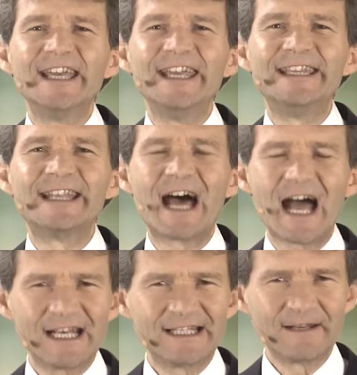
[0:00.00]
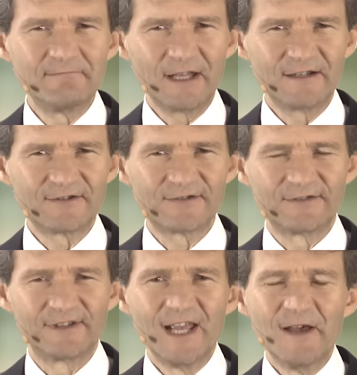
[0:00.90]
in den anderen
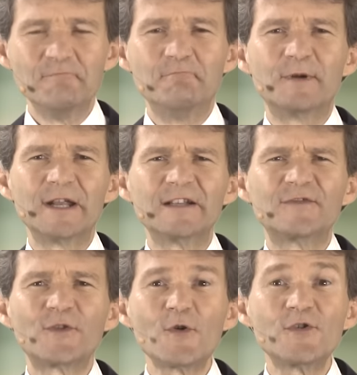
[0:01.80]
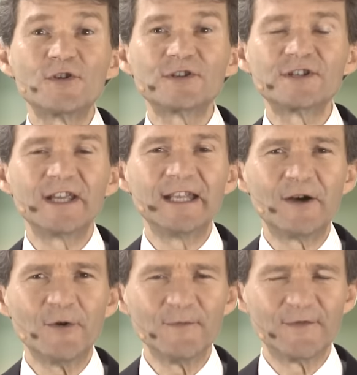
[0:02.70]
Menschen, bringt Frucht in
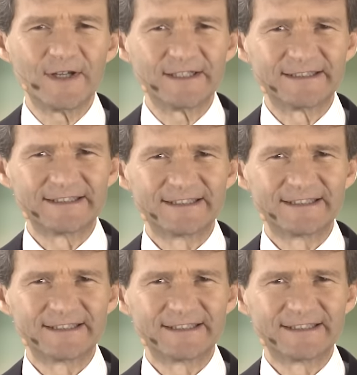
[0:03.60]
der Umwelt.